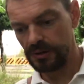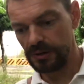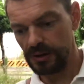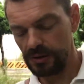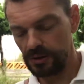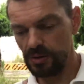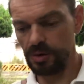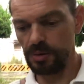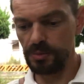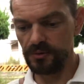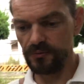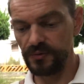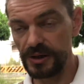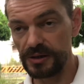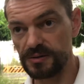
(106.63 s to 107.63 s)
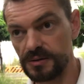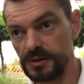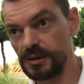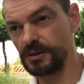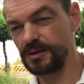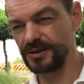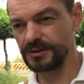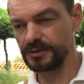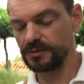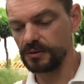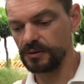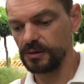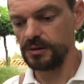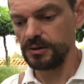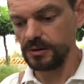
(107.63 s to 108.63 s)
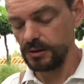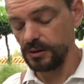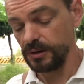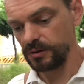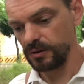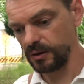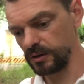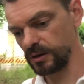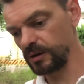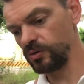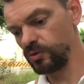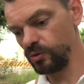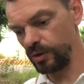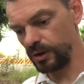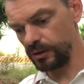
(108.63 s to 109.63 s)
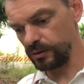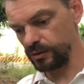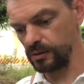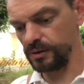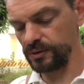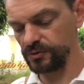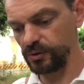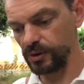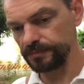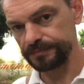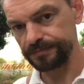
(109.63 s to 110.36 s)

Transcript: énorme, vaste et euh, très très noir en soi.